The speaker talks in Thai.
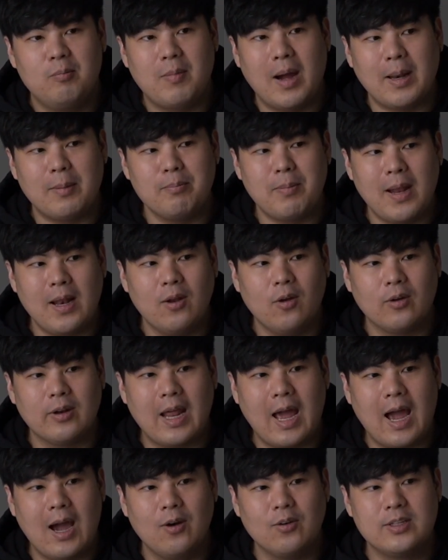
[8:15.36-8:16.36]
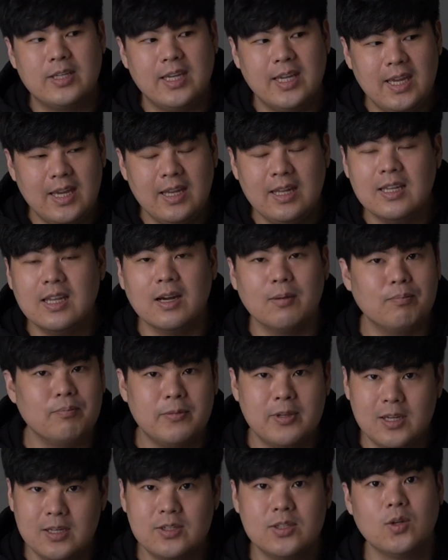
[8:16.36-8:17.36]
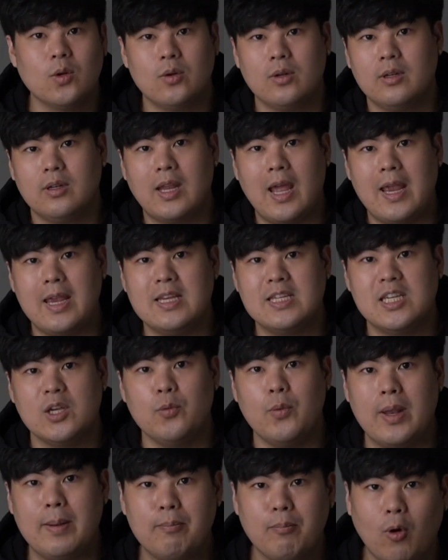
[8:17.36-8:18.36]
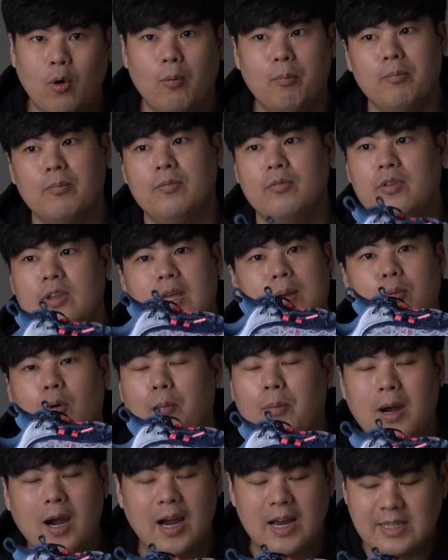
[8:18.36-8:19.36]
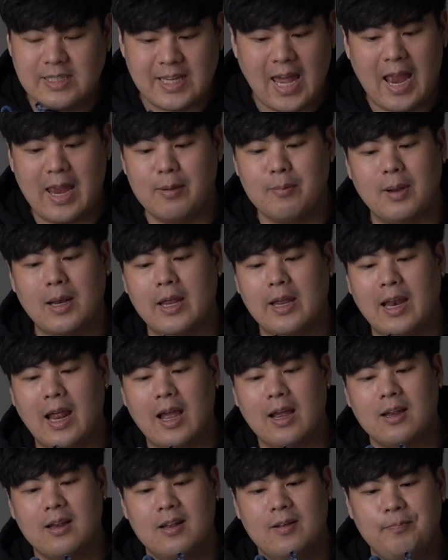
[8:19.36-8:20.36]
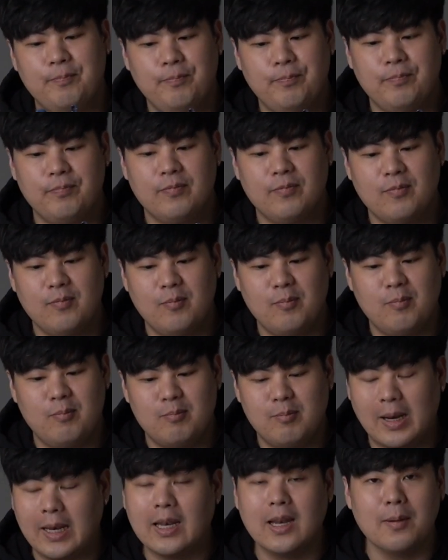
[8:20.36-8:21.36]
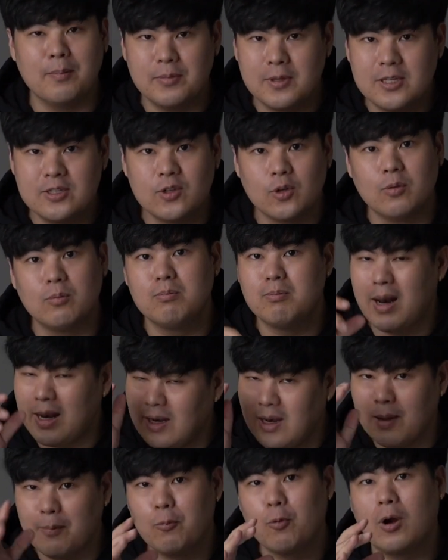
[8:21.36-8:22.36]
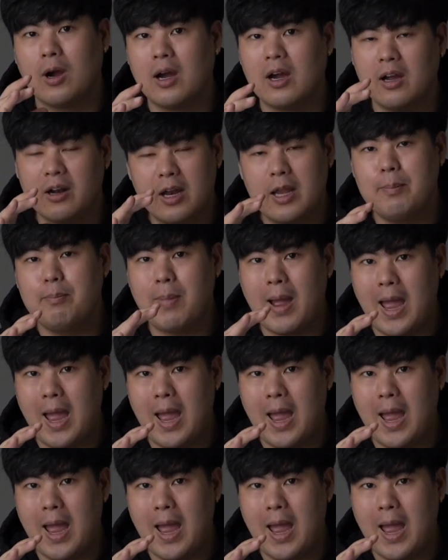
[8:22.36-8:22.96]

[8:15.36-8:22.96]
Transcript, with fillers: มันเป็นรองเท้าที่หนึบที่สุดในชีวิตผมที่ผมเคยใส่มาเลยนะ มันหนึบที่สุดมันหนึบกว่า Curry